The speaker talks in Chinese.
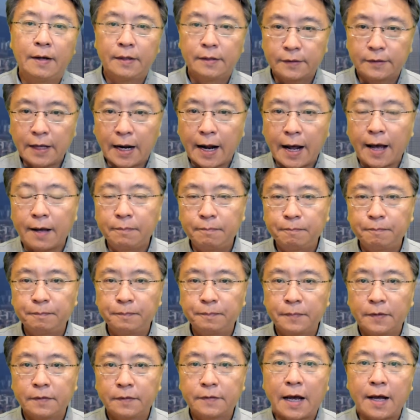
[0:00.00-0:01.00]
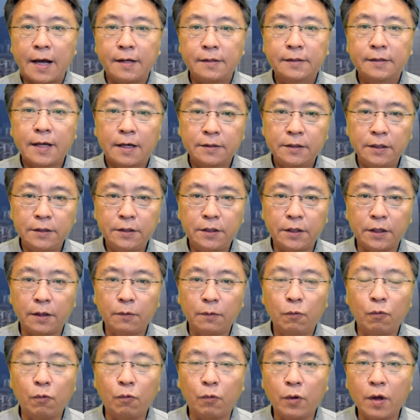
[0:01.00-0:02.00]
再来，在上星
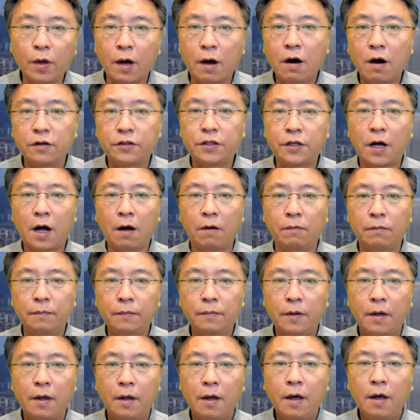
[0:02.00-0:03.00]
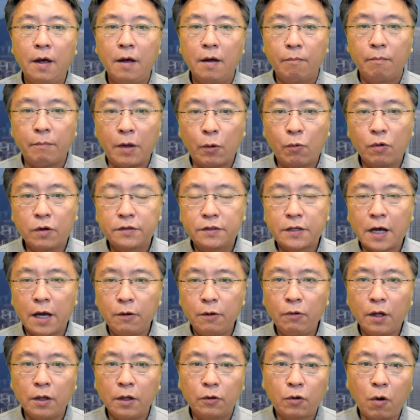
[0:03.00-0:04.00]
期五月二十号，美国参
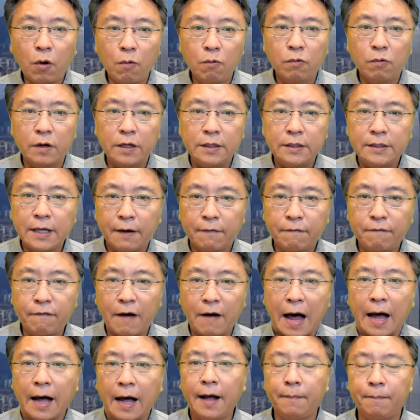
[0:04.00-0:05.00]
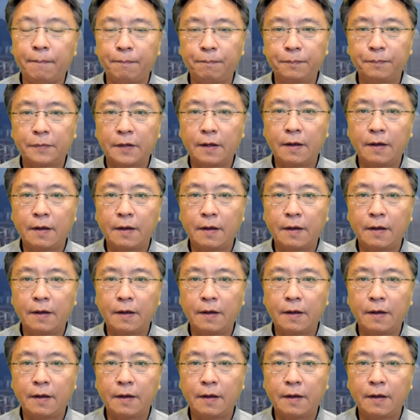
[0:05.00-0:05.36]
议院通过了一项法案，